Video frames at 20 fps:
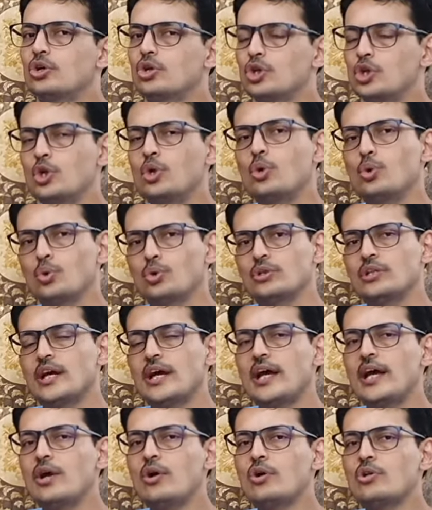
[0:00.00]
क्यों
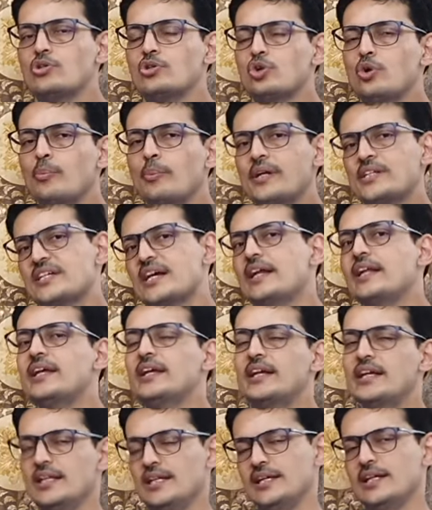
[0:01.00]
होता है और इसको
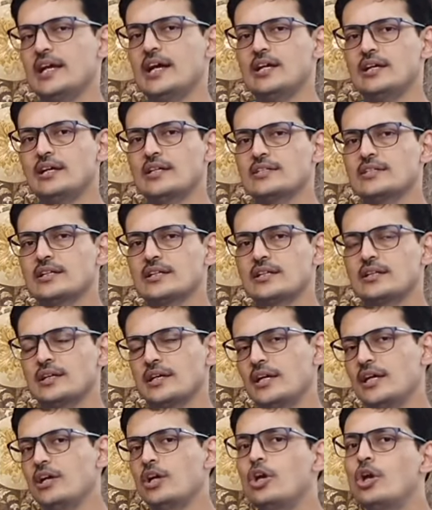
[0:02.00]
बचाने के लिए क्या कर सकते
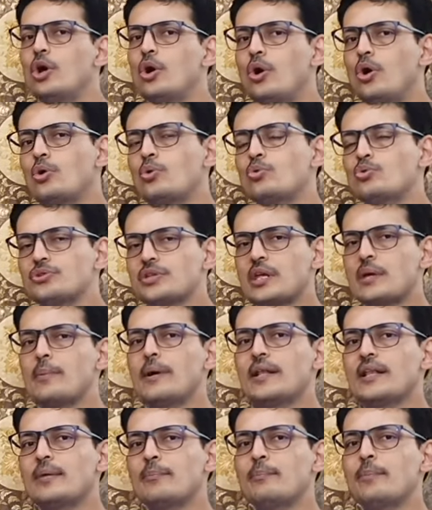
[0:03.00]
हैं और उसके
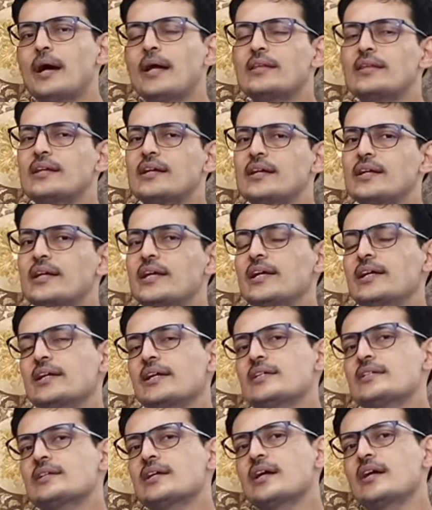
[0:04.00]
बाद हम बात करेंगे
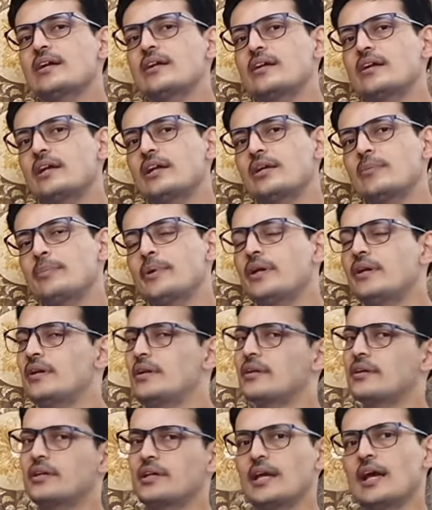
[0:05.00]
कि इसका
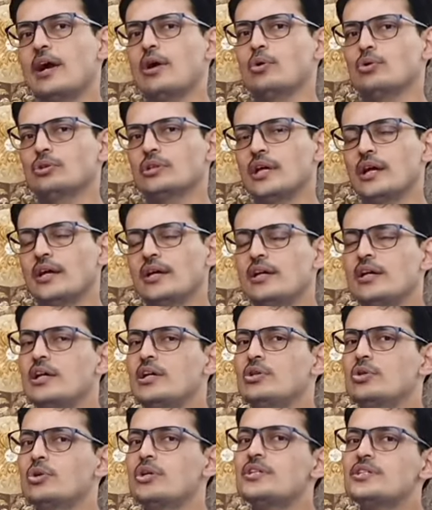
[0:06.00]
ट्रीटमेंट क्या होता है
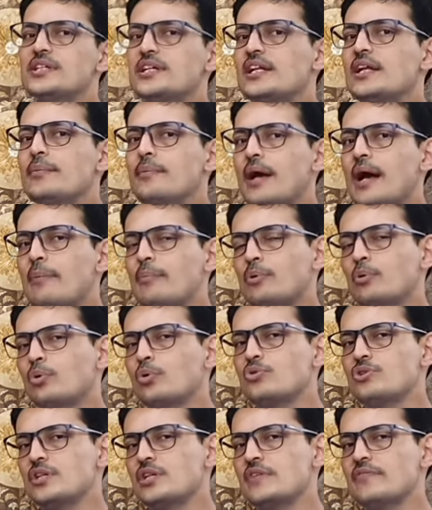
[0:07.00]
तो इसीलिए मैं आप
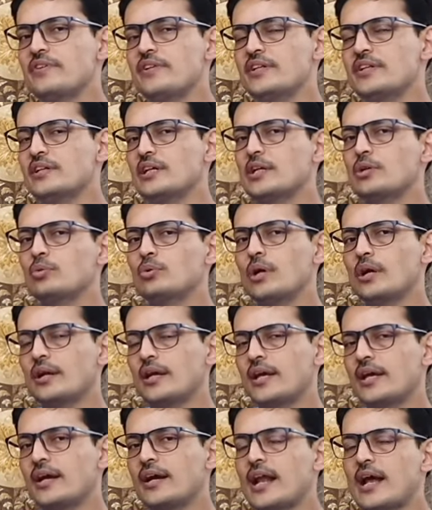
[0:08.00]
लोगों से निवेदन करूंगा
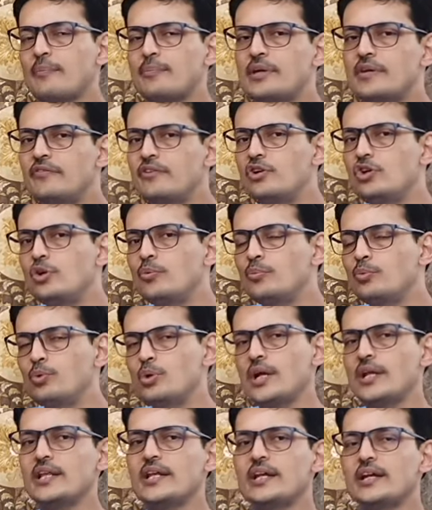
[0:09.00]
कि अगर आप ये वीडियो
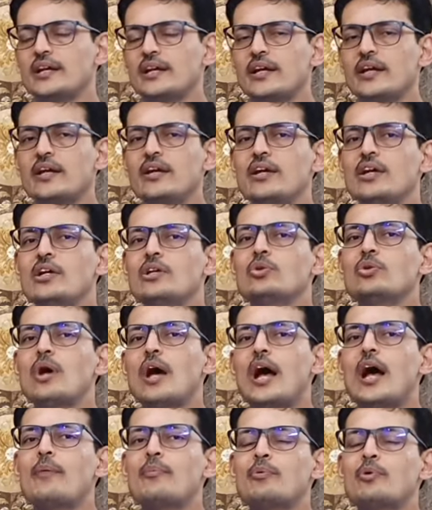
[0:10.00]
पूरा देखेंगे तो
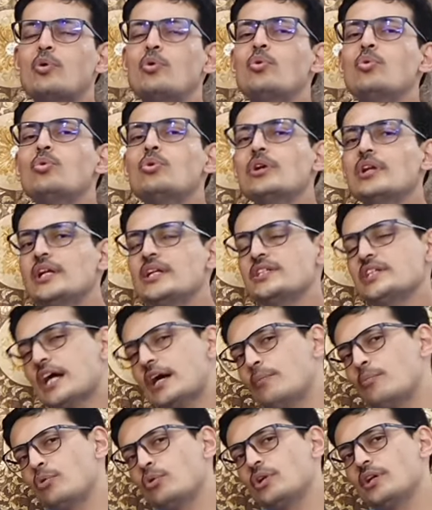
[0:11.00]
आपको उंगली
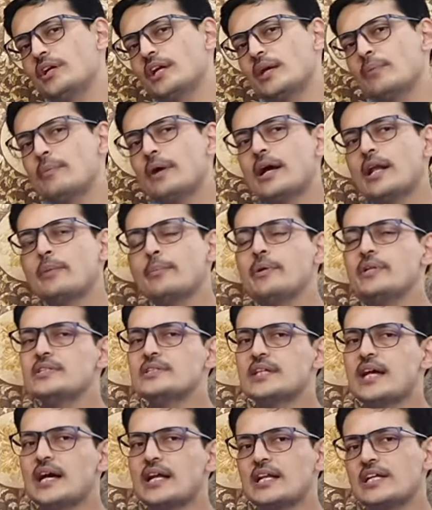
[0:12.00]
जाम होने के बारे में
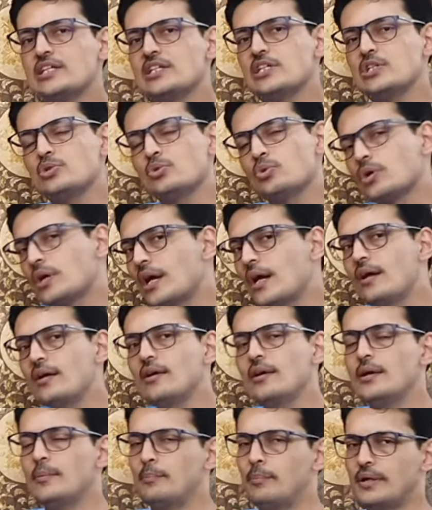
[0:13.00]
सारी चीज़ों का
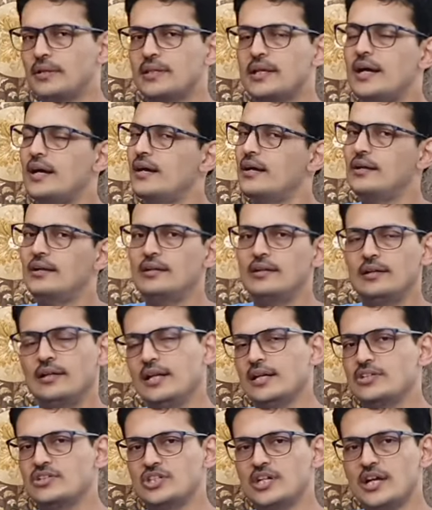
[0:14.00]
पता
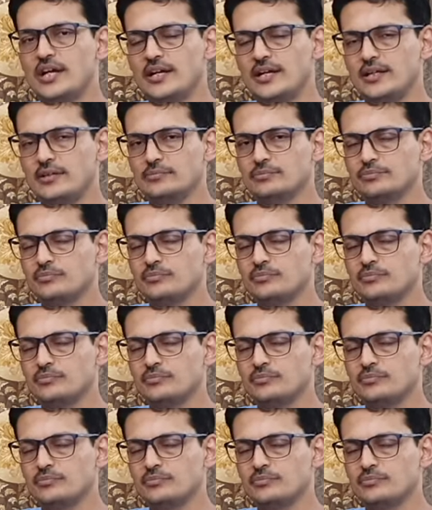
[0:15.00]
लग जाएगा